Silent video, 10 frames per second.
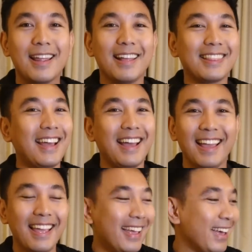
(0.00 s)

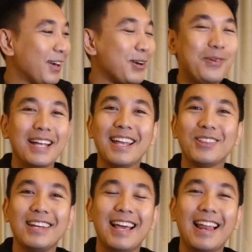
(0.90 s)
Ternyata
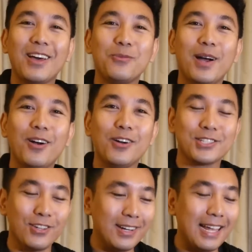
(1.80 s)
rumahnya itu adalah rumah
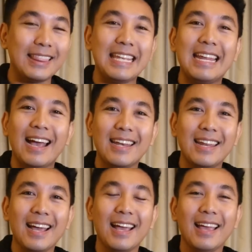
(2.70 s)
kosong dan tidak
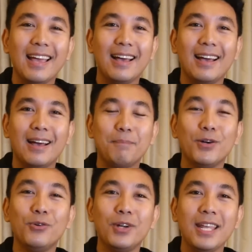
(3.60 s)
ada uh,
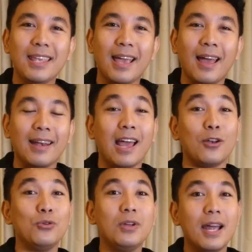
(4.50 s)
penghuninya.
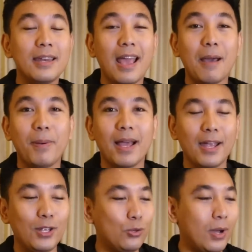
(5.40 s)
Nah, dugaannya
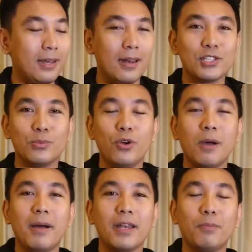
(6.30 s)
apakah itu adalah
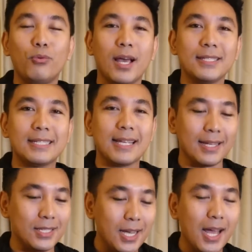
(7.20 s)
sebuah manipulasi
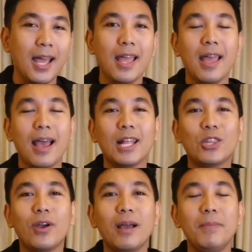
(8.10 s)
saja
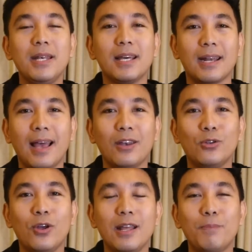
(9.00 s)
ataukah
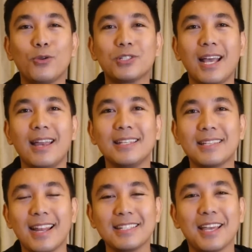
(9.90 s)
beneran dulu ada perusahaan di
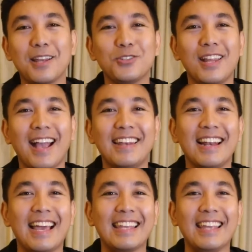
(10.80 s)
sana sekarang sudah nggak
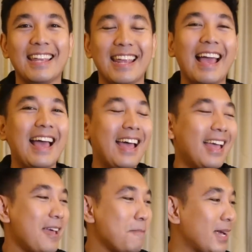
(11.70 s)
ada lagi?
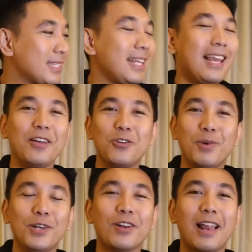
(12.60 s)
Ya, pastilah
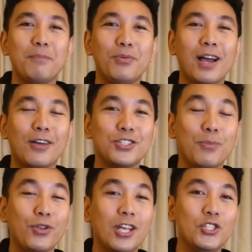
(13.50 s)
Gubernur Lampung
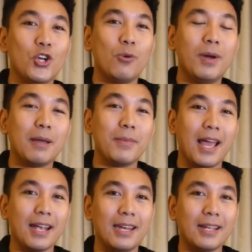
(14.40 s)
harusnya punya jawaban yang
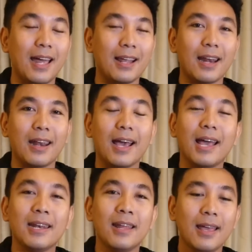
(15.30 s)
meyakinkan karena
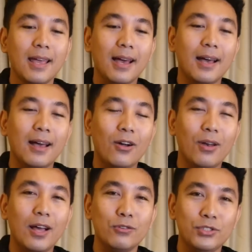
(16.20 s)
kan uh,
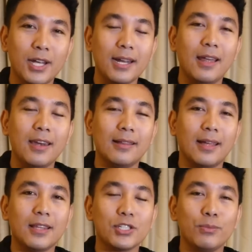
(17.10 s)
kalau aku cek dari
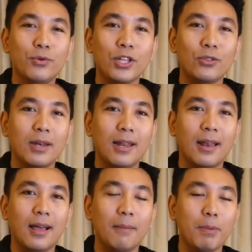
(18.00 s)
data tersebut itu
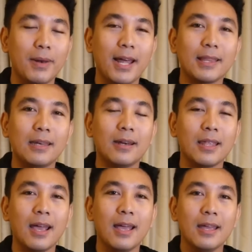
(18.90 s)
adalah pemenang
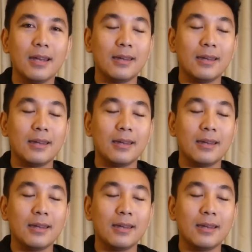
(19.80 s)
tendernya